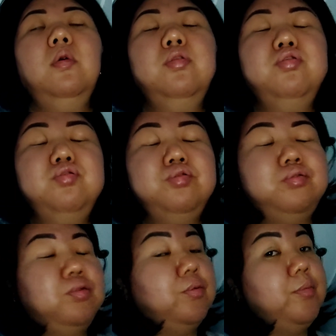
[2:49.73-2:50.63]
уф,
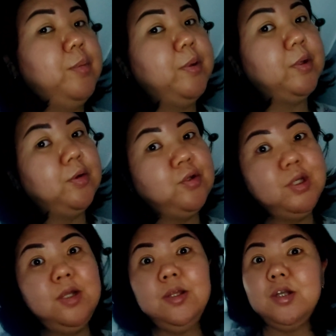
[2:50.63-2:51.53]
мы
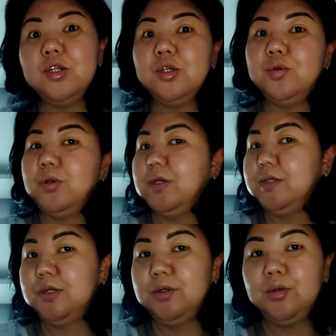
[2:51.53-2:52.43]
подключили наших
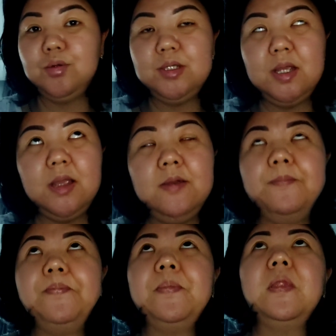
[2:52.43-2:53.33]
турецких друзей.
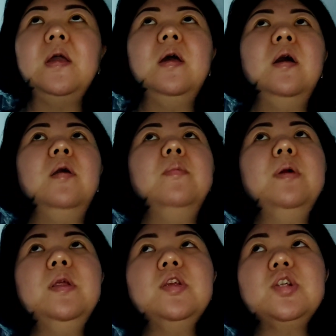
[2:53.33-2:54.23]

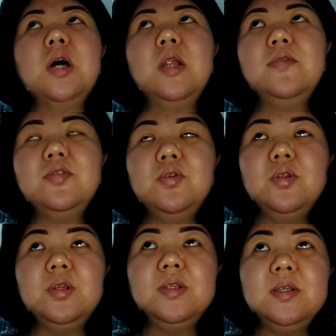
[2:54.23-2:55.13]
Мы решали
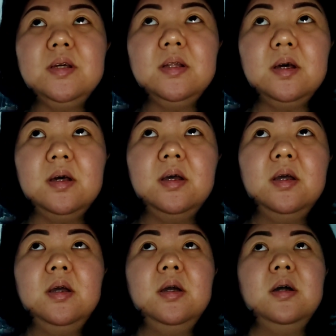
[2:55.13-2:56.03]
все это дело
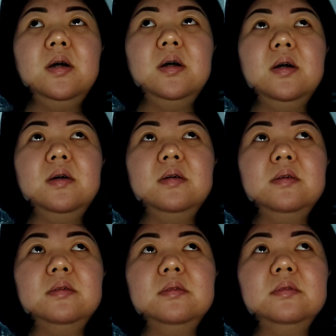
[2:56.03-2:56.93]

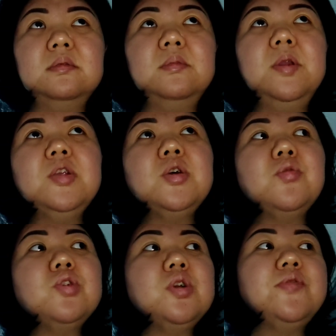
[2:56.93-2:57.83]
а,
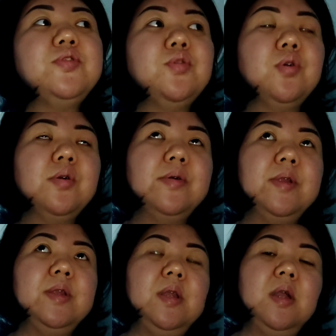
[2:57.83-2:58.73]
Миша уже все
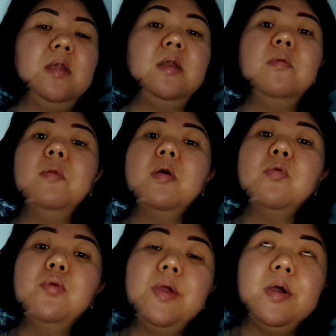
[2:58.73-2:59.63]
говорит, я не
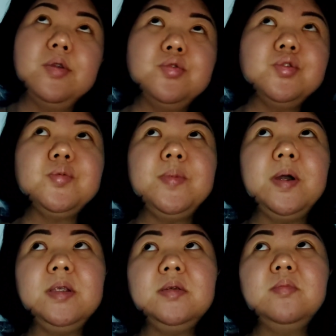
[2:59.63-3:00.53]
могу, я хочу
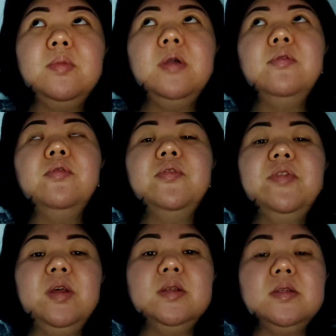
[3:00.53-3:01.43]
спать. Мы его в
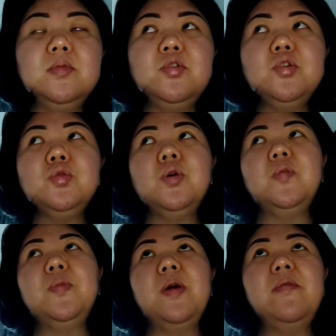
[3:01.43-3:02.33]
12 часу
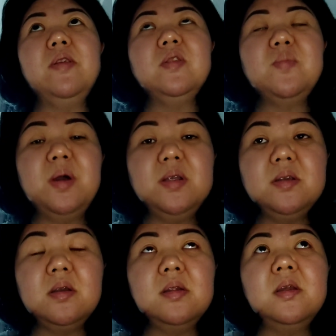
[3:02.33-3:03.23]
отправили
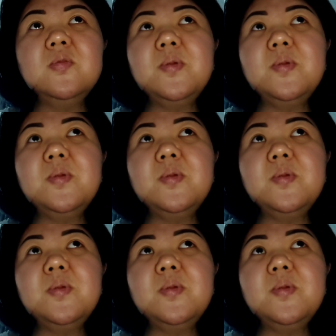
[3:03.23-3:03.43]
спать. Когда я